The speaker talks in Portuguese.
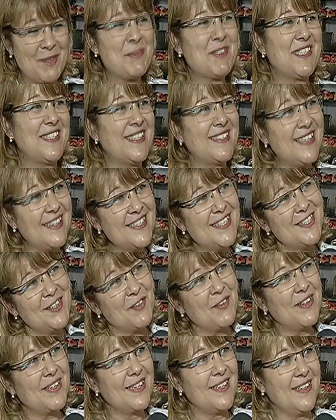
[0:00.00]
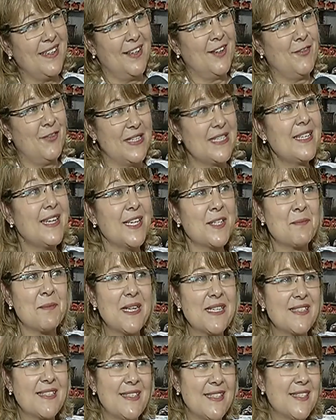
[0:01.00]
Temos essa tradição de fazer as
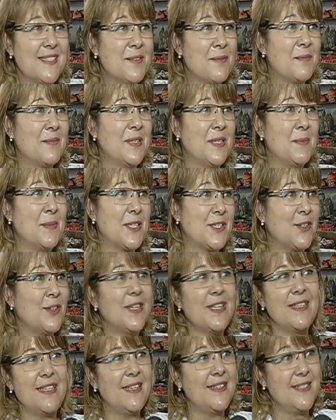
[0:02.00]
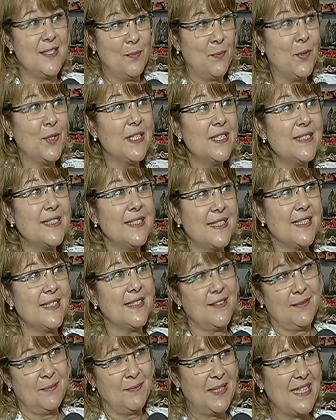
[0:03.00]
máscaras de, de personalidades de
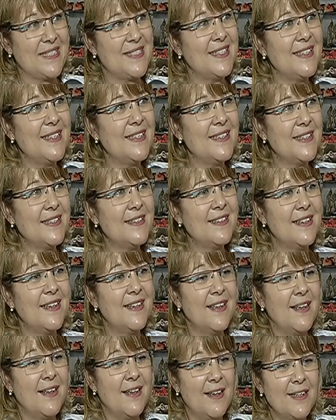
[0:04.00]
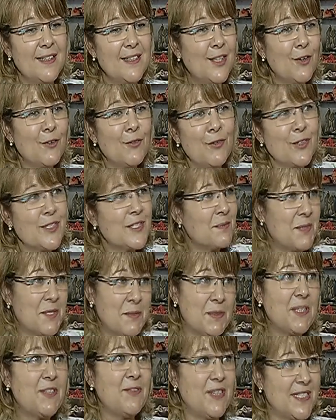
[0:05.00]
política brasileira, então foi
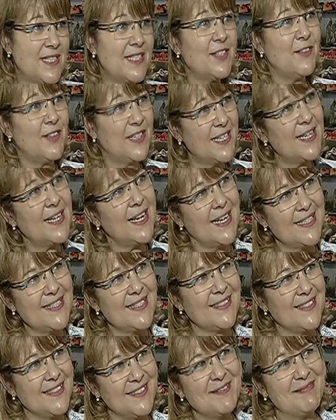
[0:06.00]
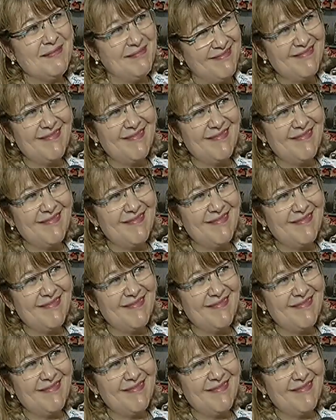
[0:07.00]
simplesmente fazer de verde de casa, né?